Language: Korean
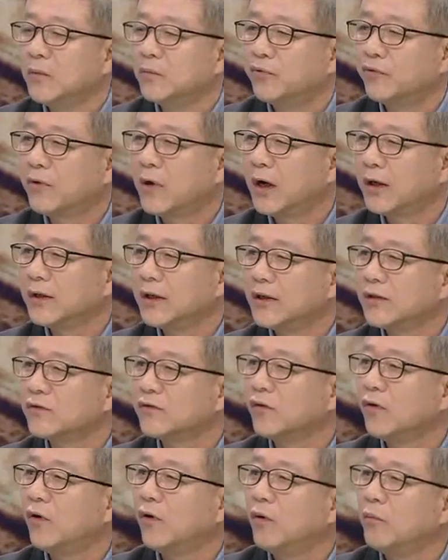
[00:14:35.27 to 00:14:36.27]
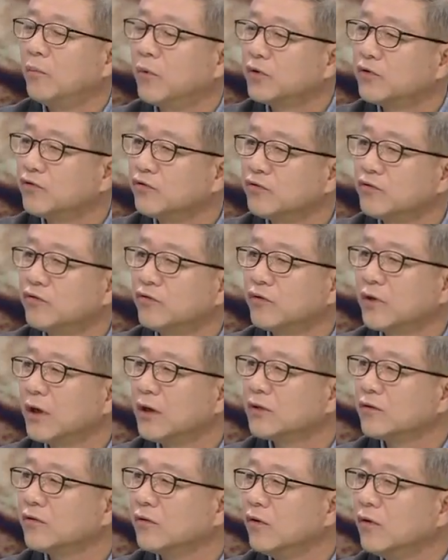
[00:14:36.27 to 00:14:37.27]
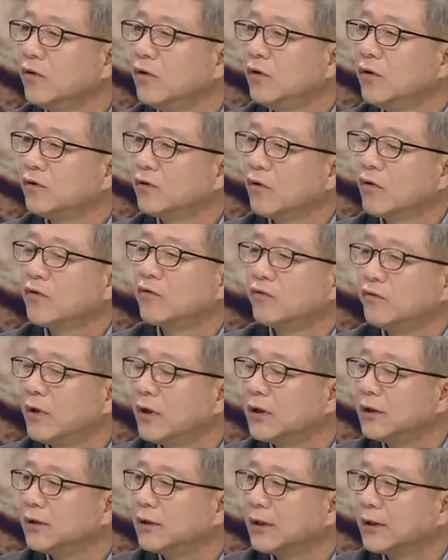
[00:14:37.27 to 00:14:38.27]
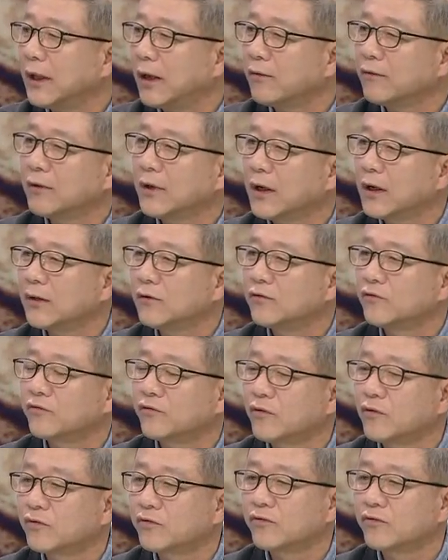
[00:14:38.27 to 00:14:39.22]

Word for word: 북한에서 뭐 중국에서 또 그 외 기타 다른 나라에서 들어올